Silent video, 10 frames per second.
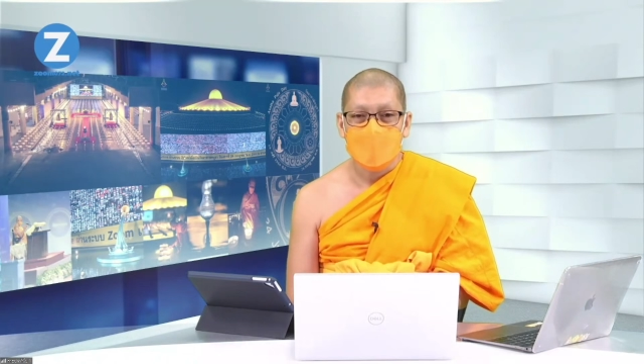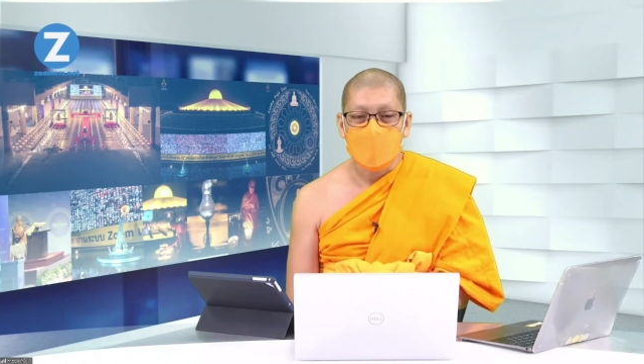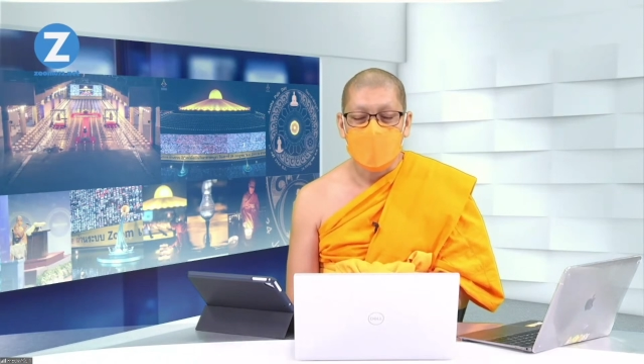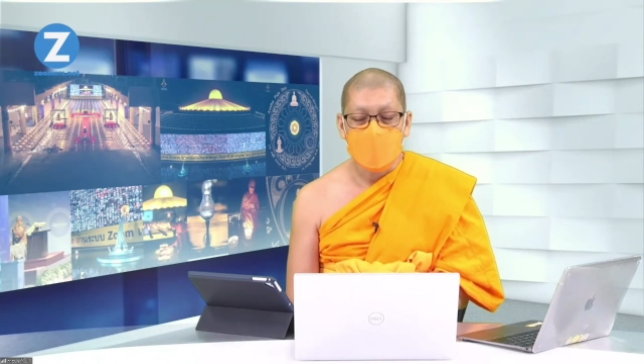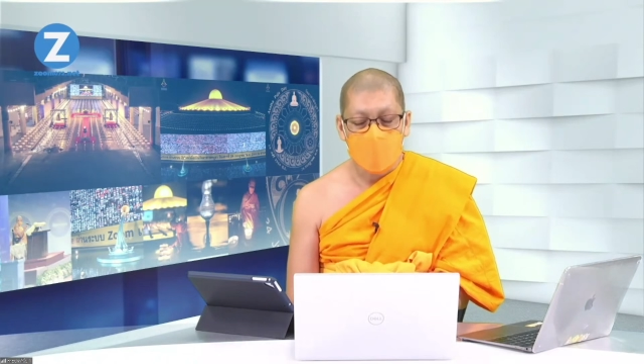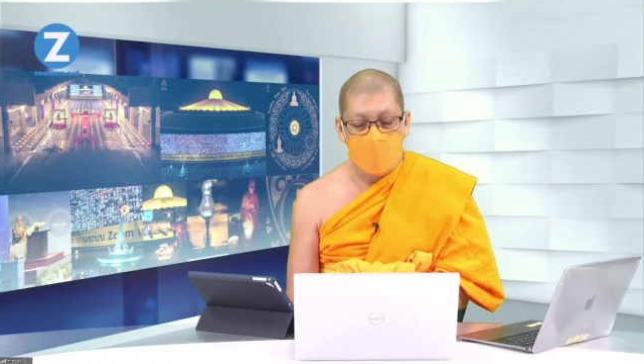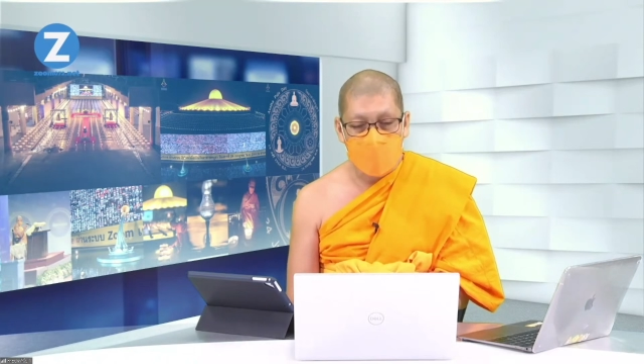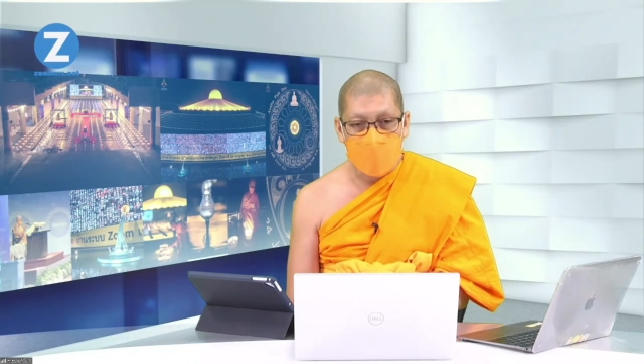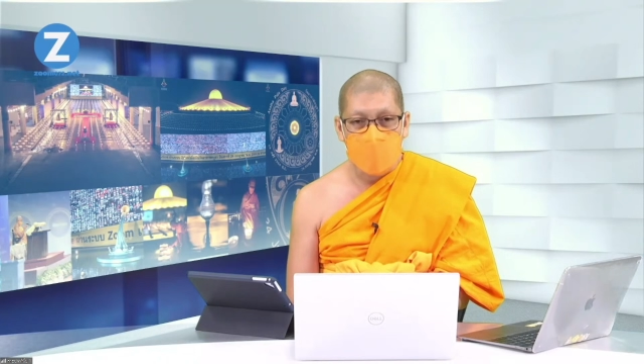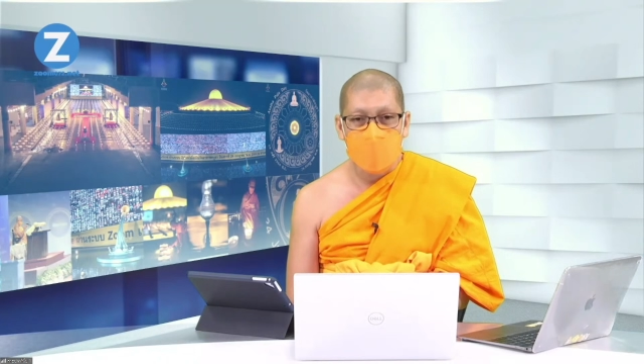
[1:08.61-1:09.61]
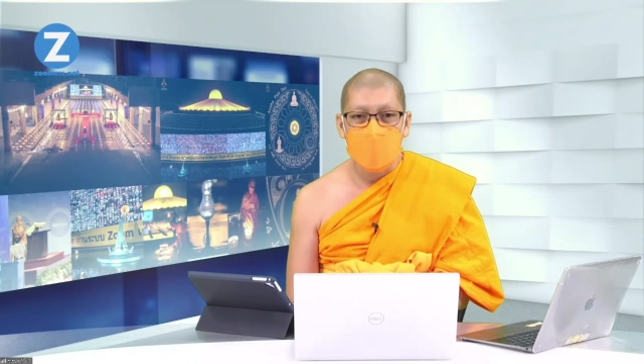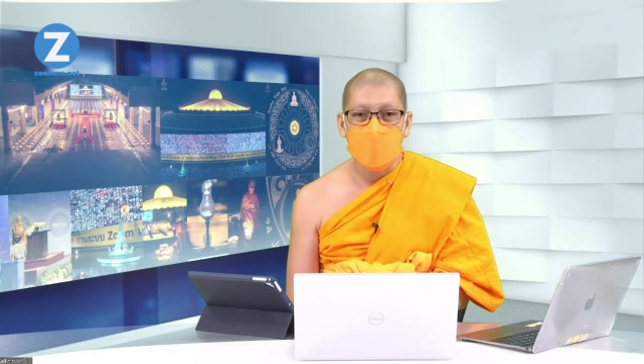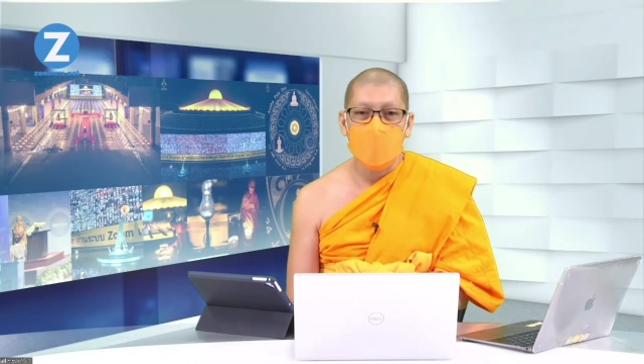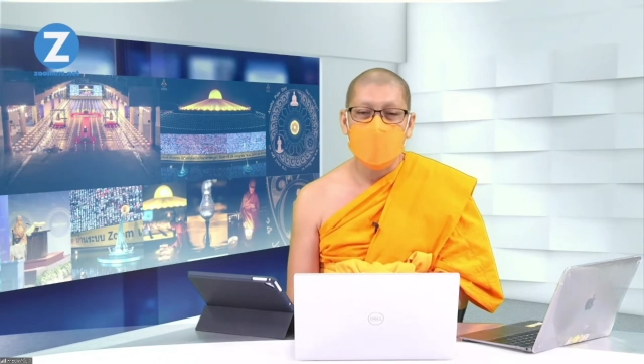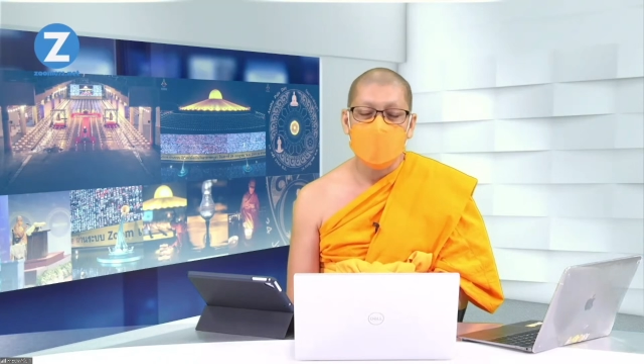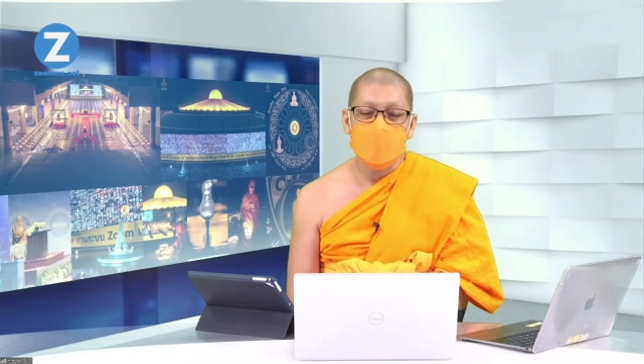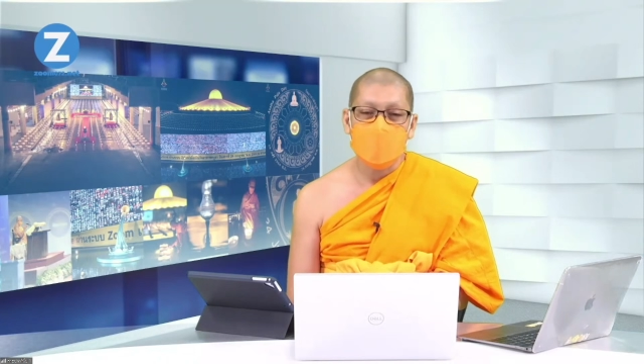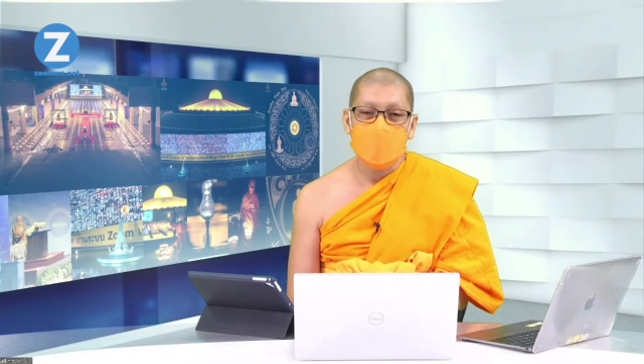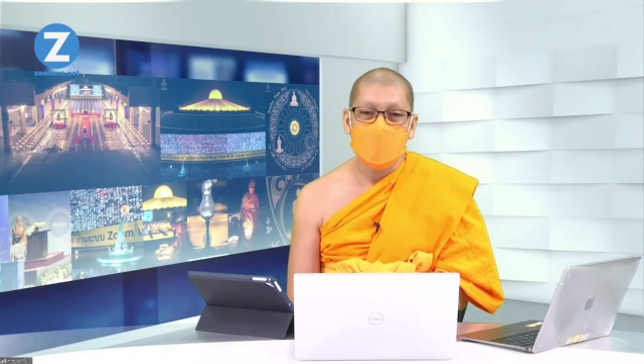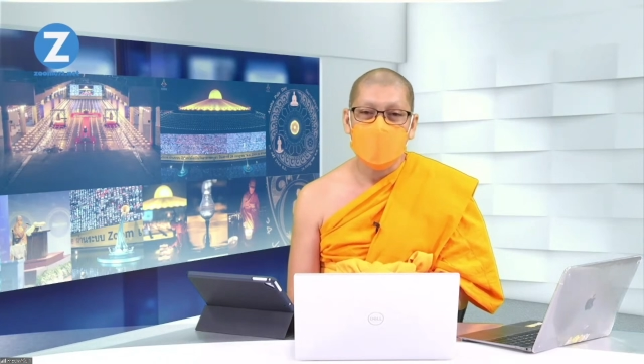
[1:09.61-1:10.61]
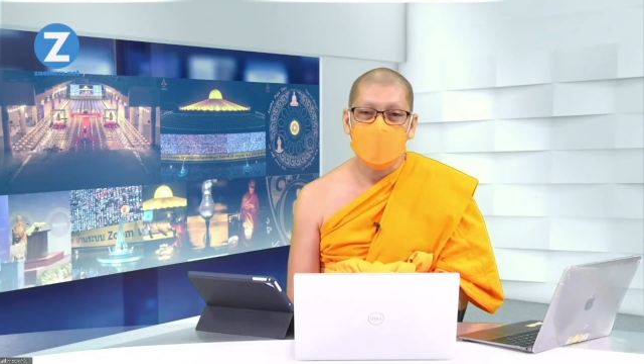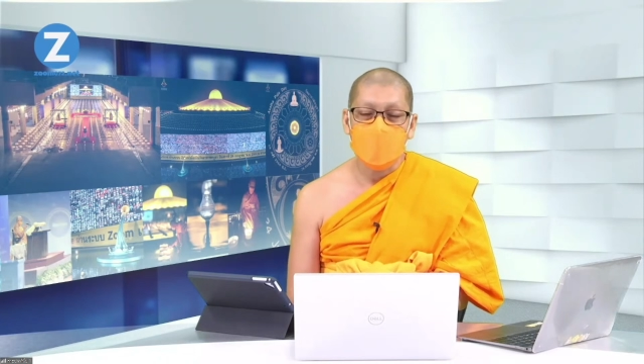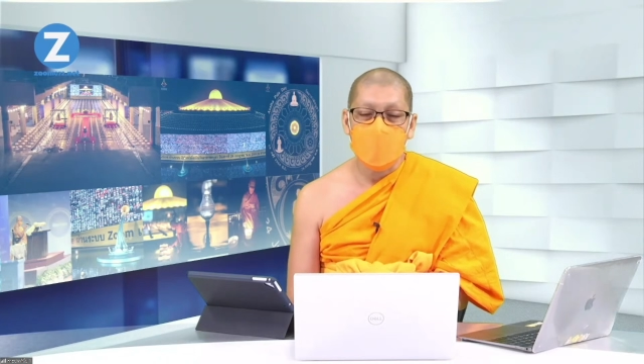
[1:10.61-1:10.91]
อยู่ที่ศูนย์กลางกาย อยู่